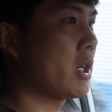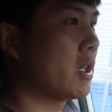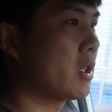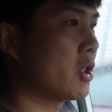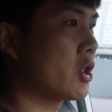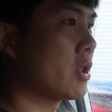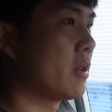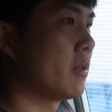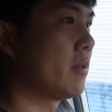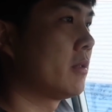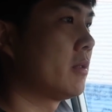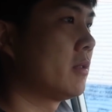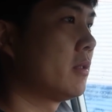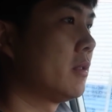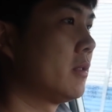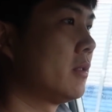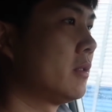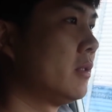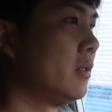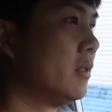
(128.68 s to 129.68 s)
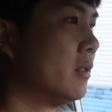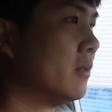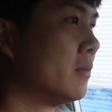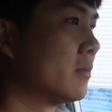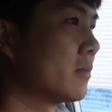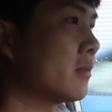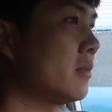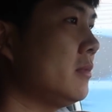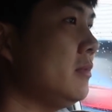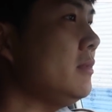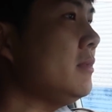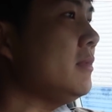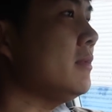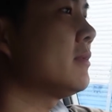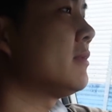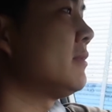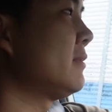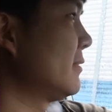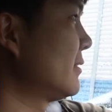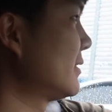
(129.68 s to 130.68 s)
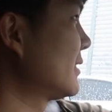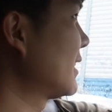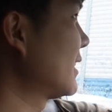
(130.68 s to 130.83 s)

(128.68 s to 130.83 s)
Редко что-то одеваешь, вообще без одежды ходишь, да?